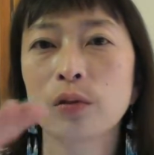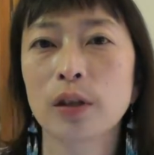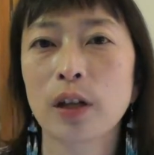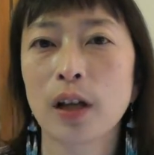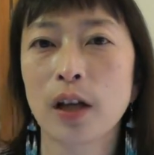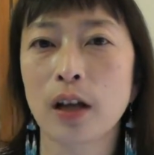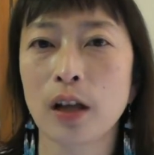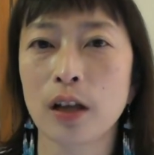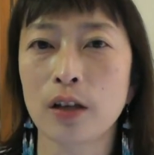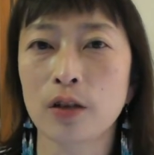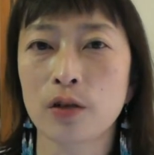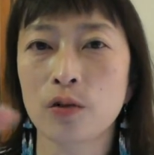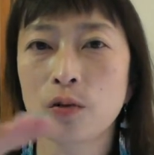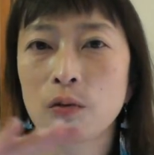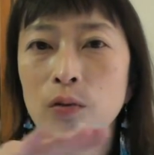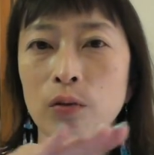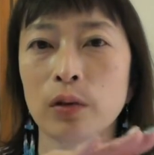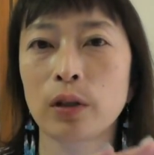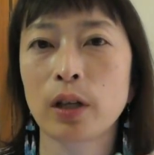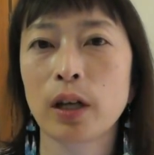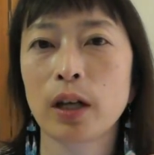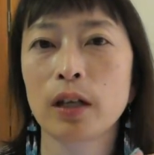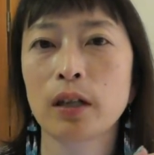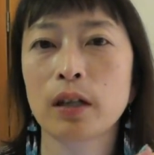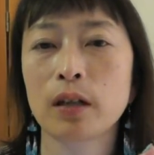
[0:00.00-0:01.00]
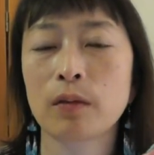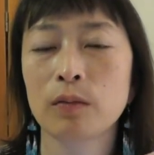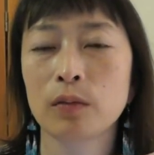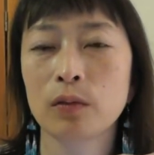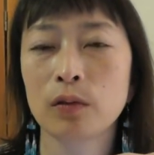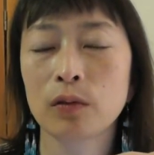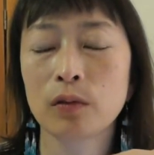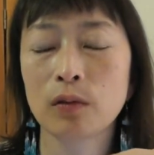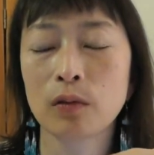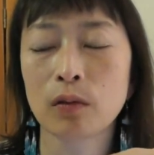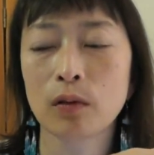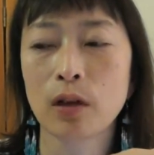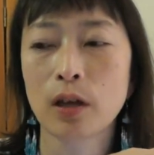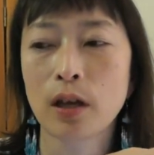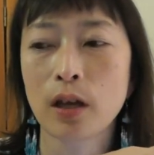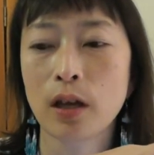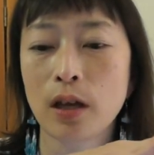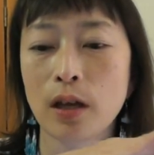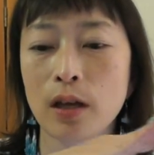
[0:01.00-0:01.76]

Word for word: んな状態でも